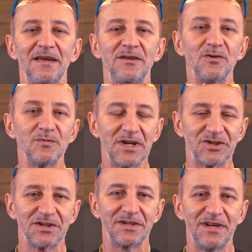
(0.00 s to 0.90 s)
Идем
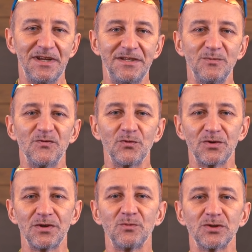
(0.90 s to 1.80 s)
дальше, к третьему
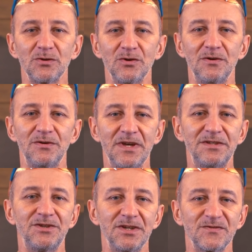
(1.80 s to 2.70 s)
внутреннему слою. Я
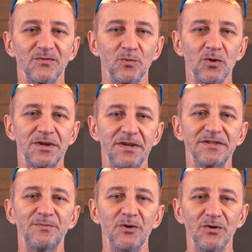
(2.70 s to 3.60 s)
сейчас в футболке
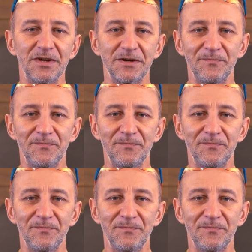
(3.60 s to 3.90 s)
X-Bionic.